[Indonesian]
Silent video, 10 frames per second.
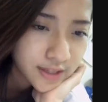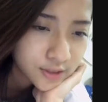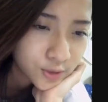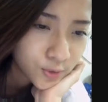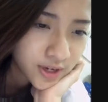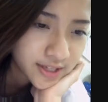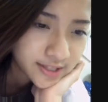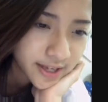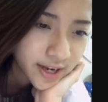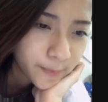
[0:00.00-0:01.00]
Nat
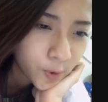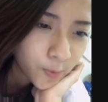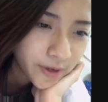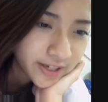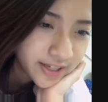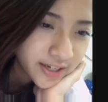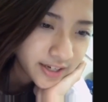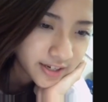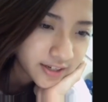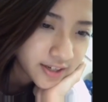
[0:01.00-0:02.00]
suka stand up comedy
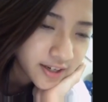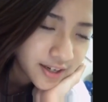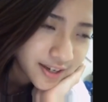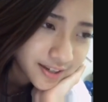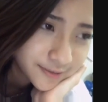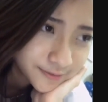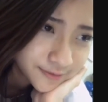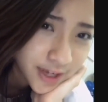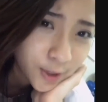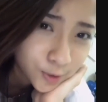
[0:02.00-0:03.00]
nggak?
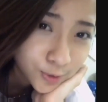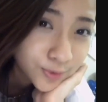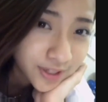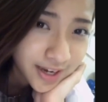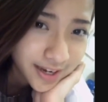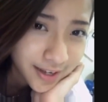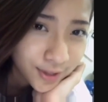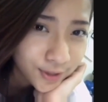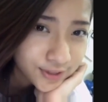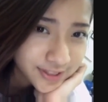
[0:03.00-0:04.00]
Um, aku suka
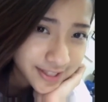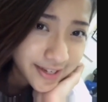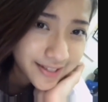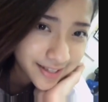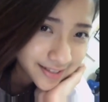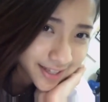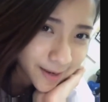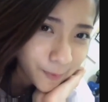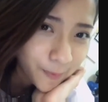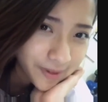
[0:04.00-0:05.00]
kalau Cides yang
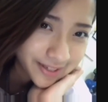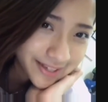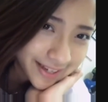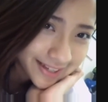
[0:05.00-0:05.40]
stand up comedy